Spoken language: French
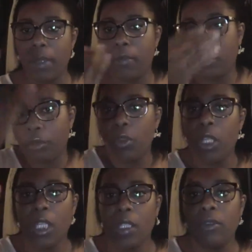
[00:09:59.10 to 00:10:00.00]
vraiment
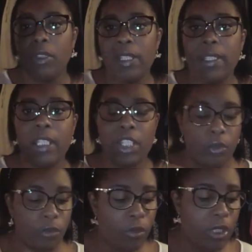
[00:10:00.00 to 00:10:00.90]
lisser les
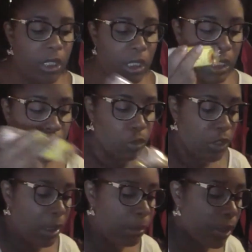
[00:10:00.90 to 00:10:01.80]
cheveux et, les
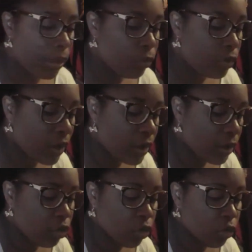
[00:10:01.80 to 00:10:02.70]
tenir bien. Donc ça,
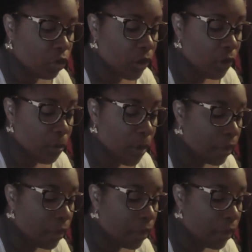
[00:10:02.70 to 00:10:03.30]
j'en avais